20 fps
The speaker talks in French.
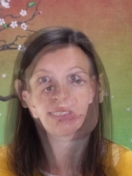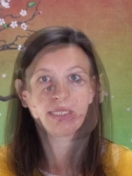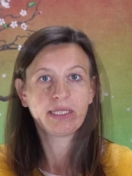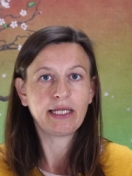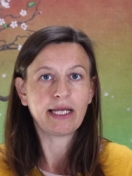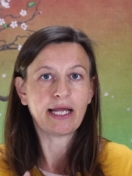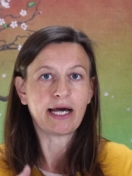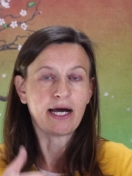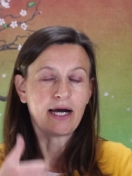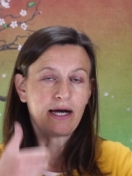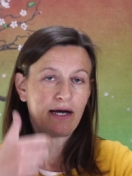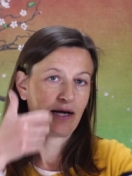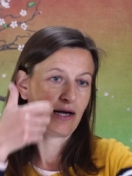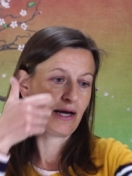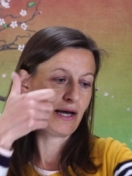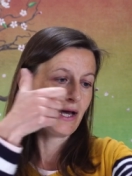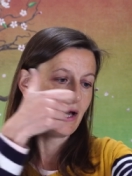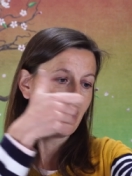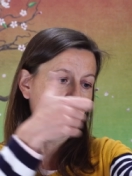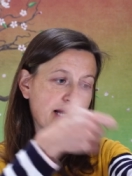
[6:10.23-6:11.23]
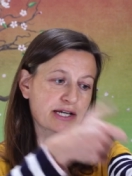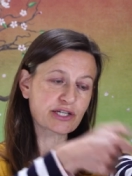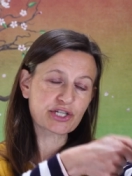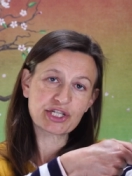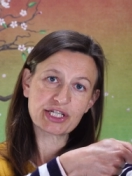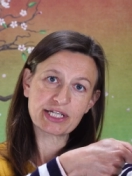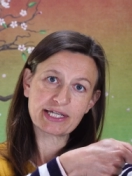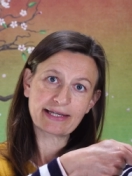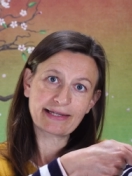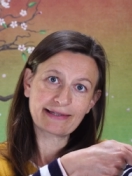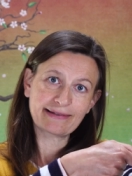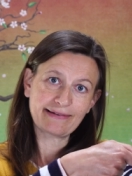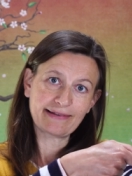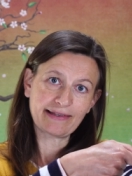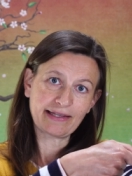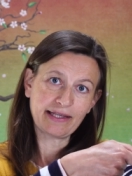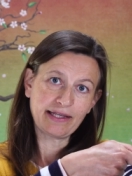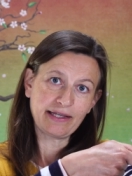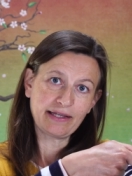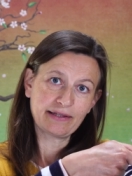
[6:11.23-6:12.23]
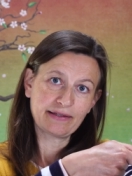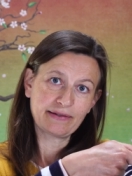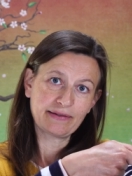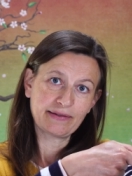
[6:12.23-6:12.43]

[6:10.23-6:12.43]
Il a injecté